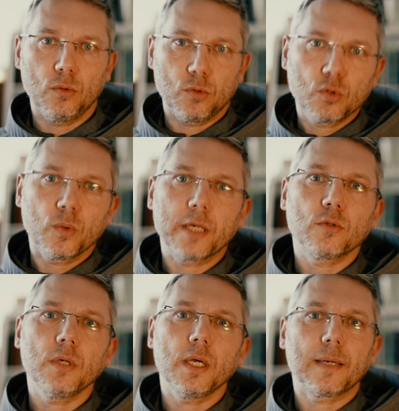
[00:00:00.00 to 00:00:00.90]

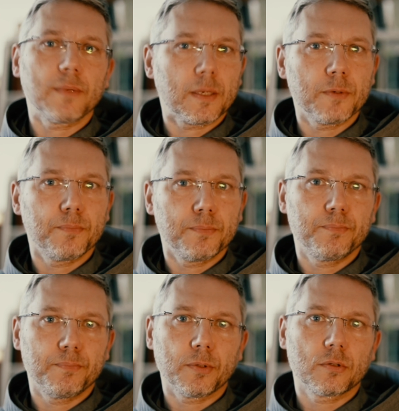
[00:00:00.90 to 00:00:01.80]
sugeruje nam jakby
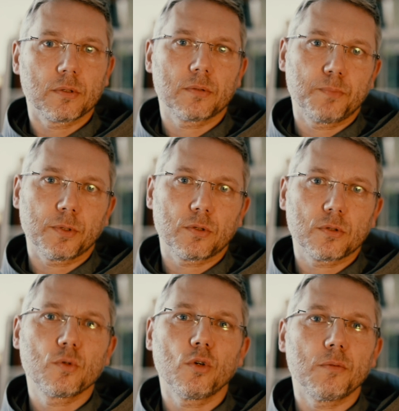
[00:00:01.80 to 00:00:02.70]
pod, pod
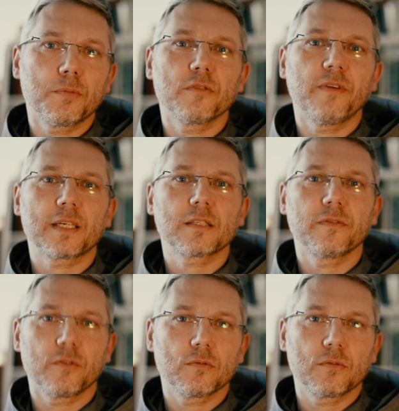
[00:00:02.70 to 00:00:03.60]
skórą, pod
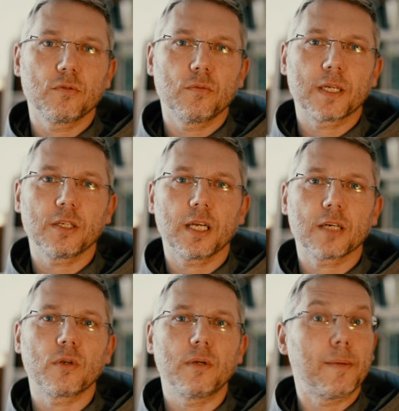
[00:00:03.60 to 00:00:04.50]
warstwą tłumaczenia,
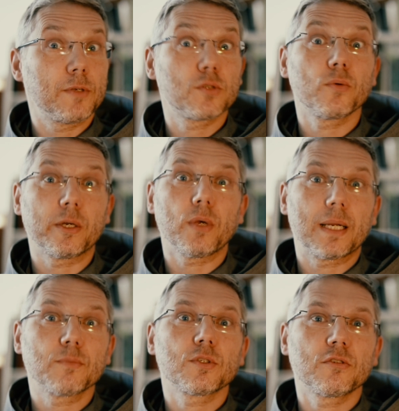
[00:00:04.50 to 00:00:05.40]
które mamy, sugeruje
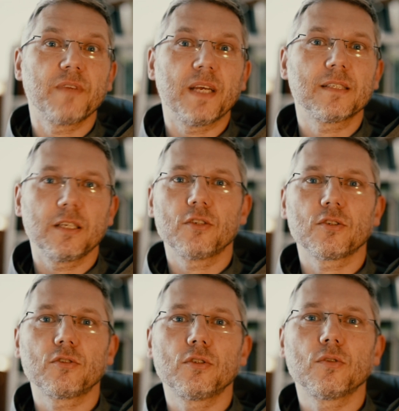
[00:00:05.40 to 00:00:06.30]
nam coś więcej niż
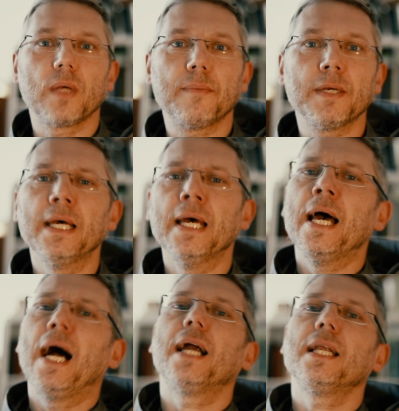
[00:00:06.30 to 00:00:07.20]
odczytujemy,
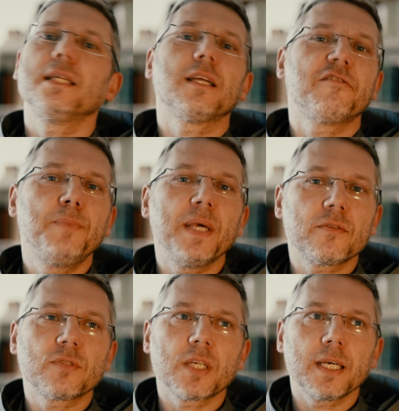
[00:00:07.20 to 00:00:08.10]
ale jednak w
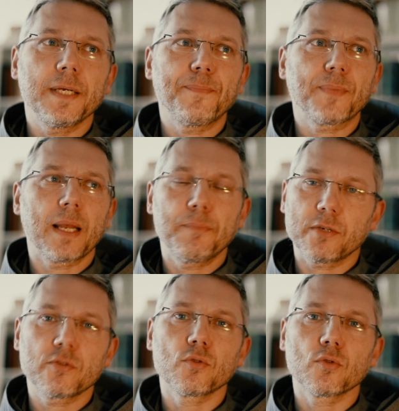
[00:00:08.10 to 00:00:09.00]
pierwszej, na
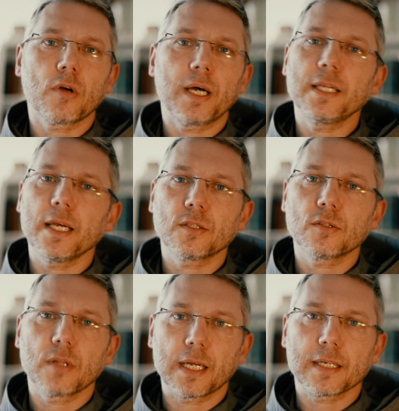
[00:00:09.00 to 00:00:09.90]
pierwszy rzut oka nie jest
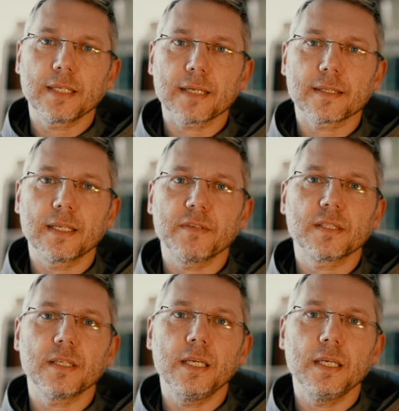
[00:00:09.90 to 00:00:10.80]
to dla nas jasne,
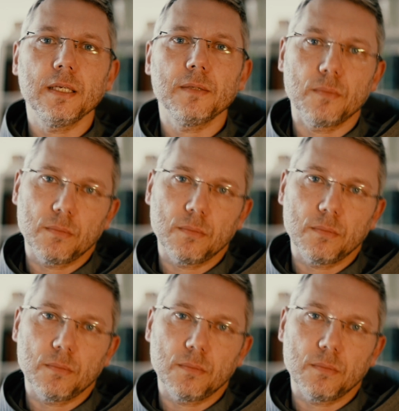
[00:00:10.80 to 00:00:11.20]
więc i